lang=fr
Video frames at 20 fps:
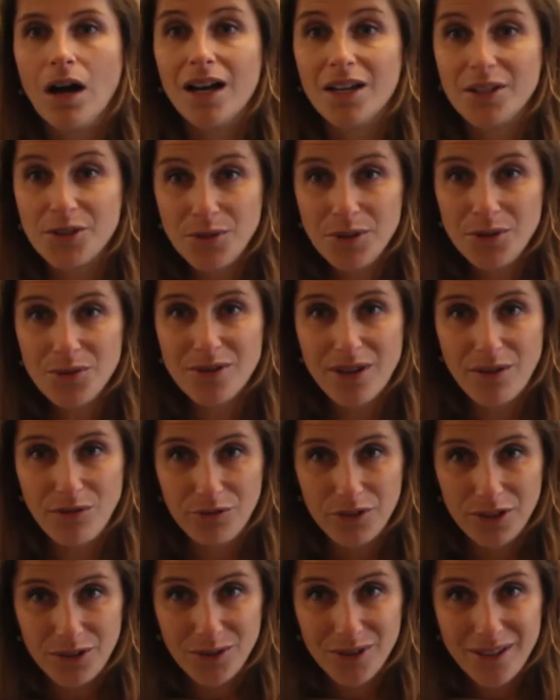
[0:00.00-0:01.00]
Ensuite, nous
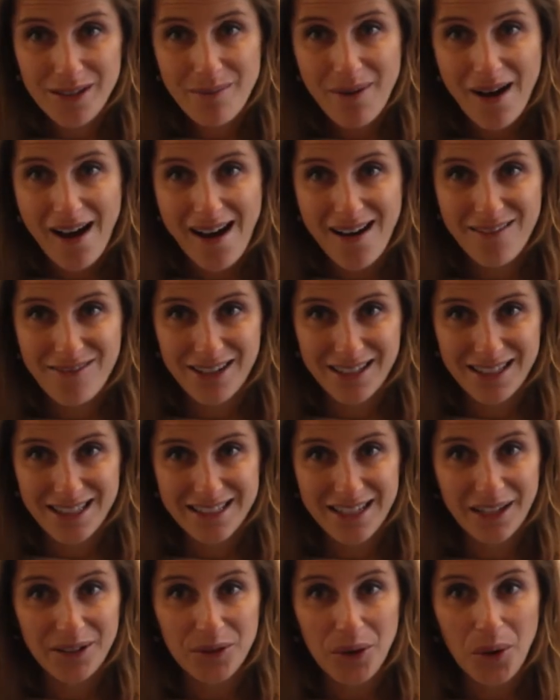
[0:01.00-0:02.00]
avons fait deux débats avec
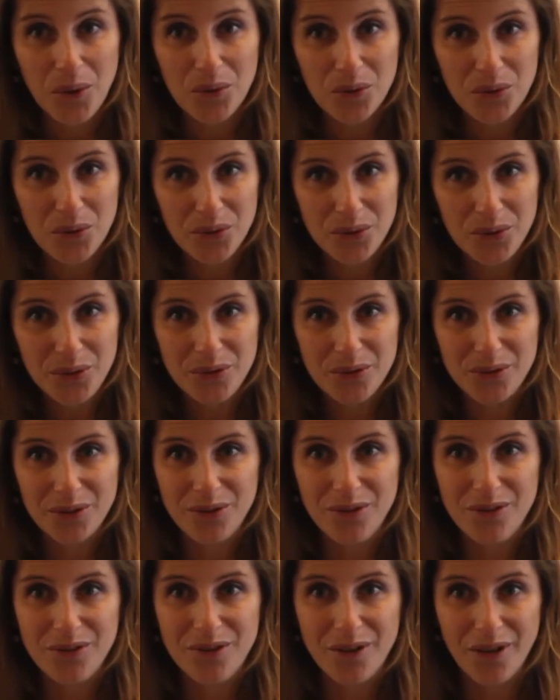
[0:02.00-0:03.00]
les acteurs locaux
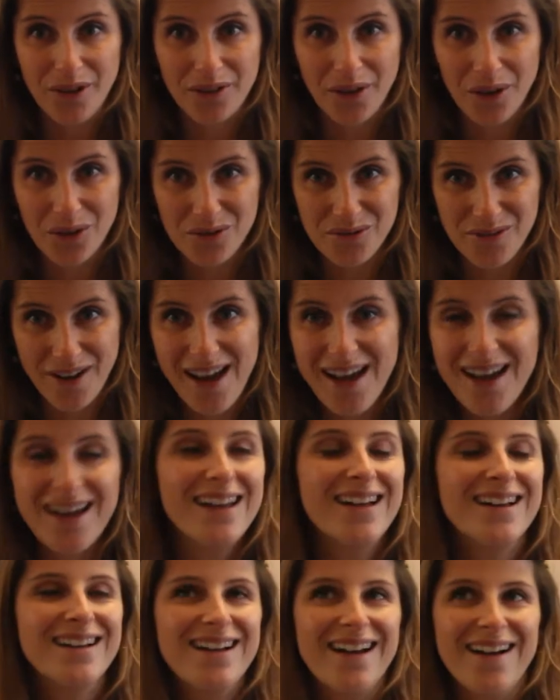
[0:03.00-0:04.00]
euh, dans, le Var.